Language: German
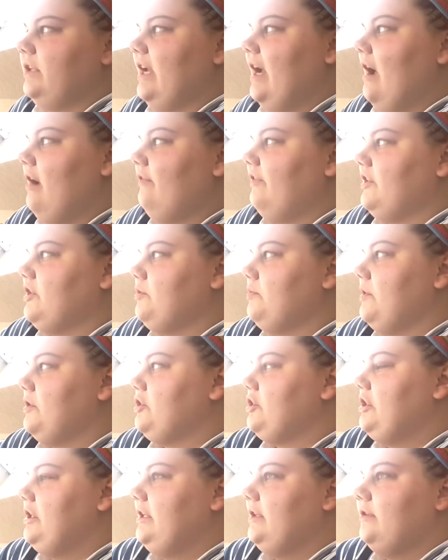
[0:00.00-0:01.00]
Ja,
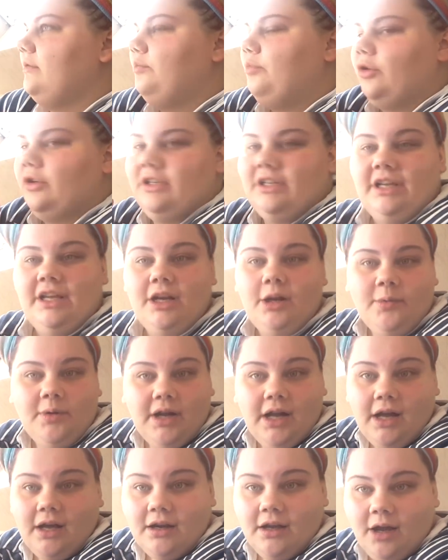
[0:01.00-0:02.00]
Waschmaschine, boah, die geht aber
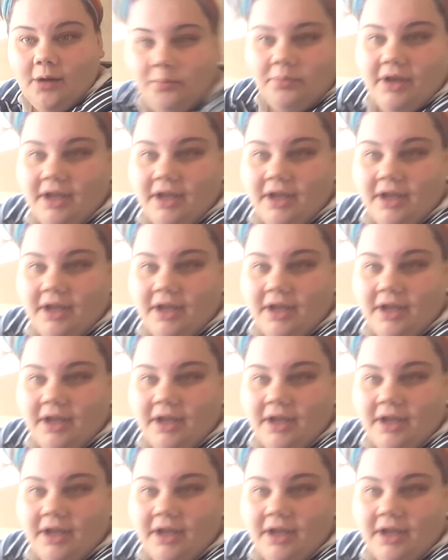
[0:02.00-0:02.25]
gerade ab,